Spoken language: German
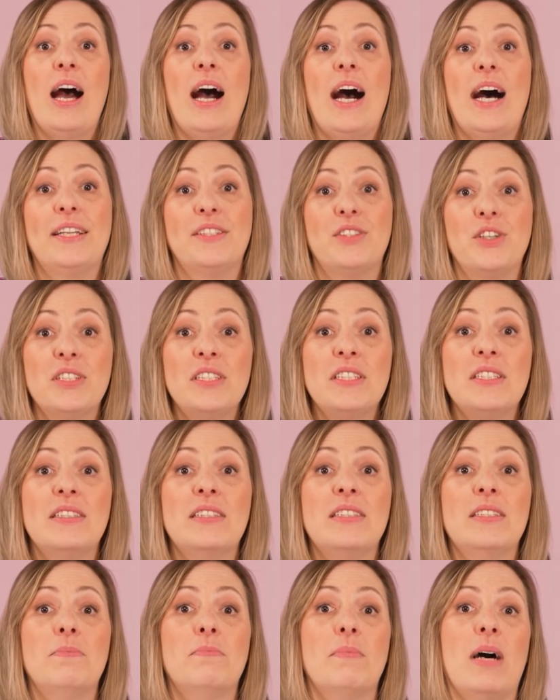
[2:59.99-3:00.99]
Ansonsten
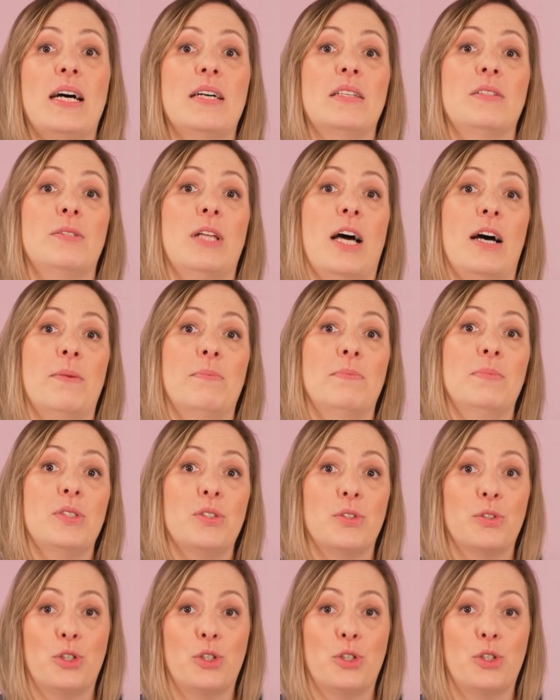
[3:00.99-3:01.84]
sind Maßnahmen zur